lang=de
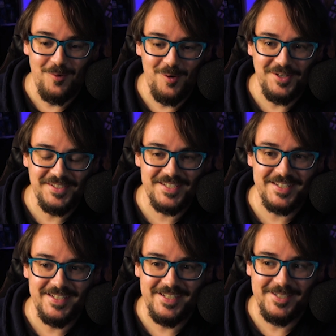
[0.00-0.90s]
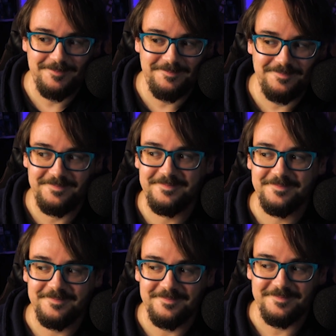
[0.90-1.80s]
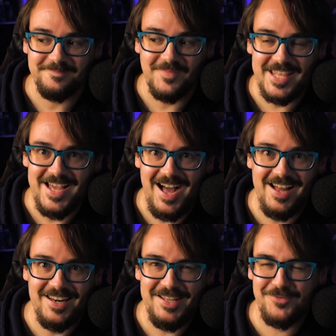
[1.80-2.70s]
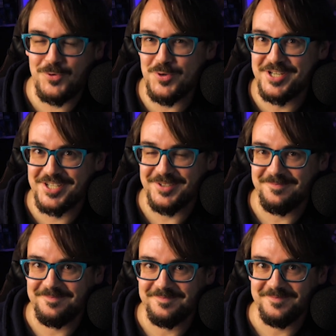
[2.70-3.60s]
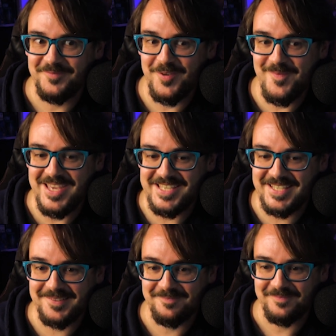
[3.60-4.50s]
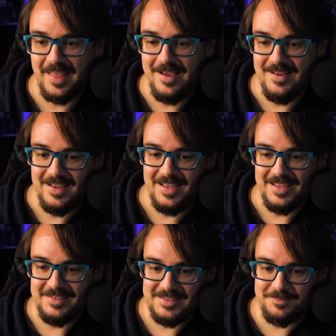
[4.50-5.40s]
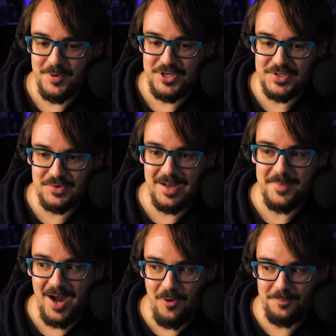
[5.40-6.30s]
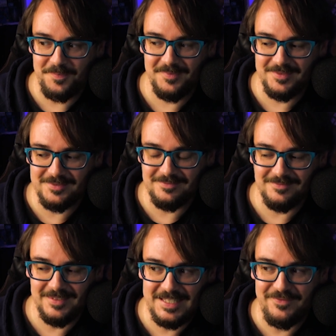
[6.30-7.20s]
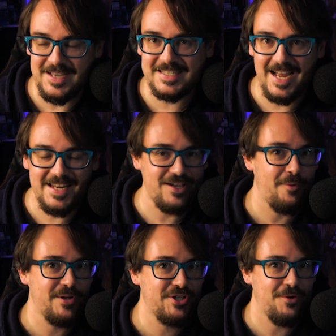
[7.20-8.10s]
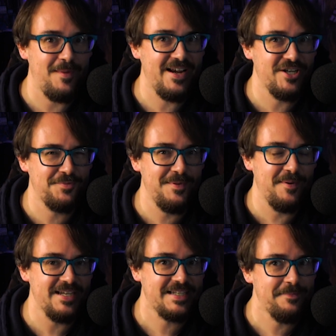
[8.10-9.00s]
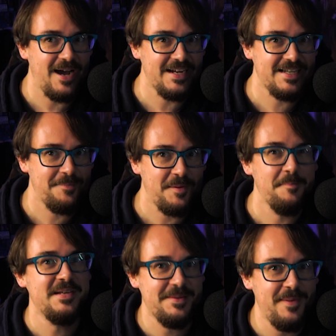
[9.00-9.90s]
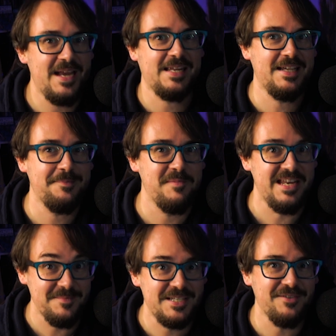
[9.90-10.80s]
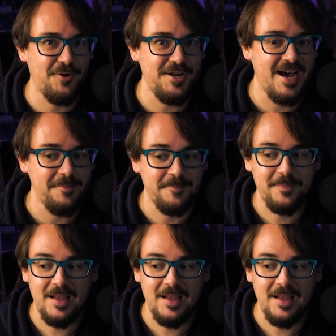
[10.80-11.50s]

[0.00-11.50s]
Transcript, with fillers: Und ähm, ja, lief gut für mich. Ich möchte sogar behaupten, ich weiß gar nicht, ob ich schon mal einen Spielbericht gebracht habe mit dem Patrick, bei dem ich gewonnen habe.